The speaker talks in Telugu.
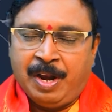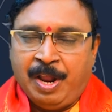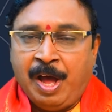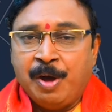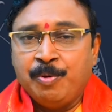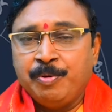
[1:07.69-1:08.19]

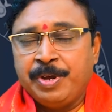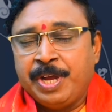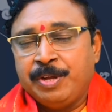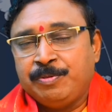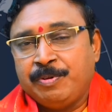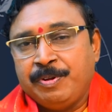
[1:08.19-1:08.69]

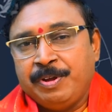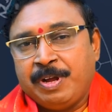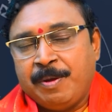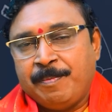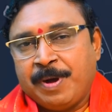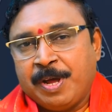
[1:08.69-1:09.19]
రాహుకేతుల
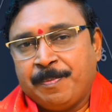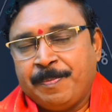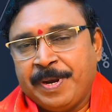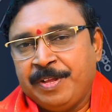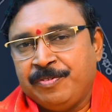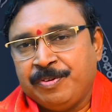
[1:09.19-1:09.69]
యొక్క మార్పు
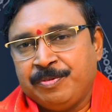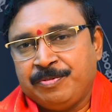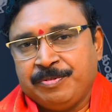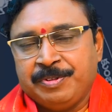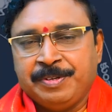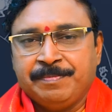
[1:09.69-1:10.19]
అనేది
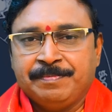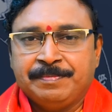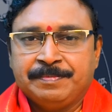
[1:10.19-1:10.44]
జరుగుతుంది